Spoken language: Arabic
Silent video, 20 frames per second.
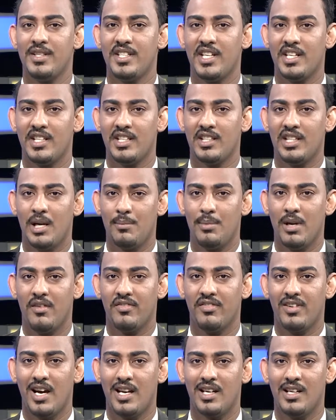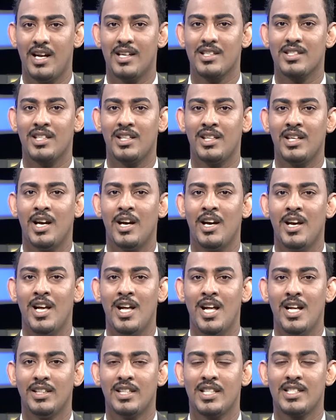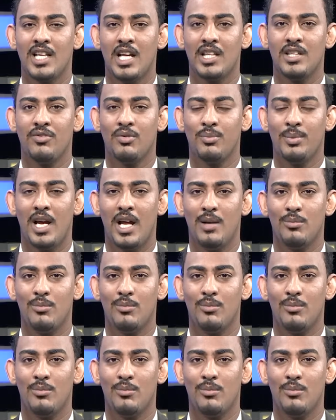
جديدة بأفكار عصرية تستهدف بها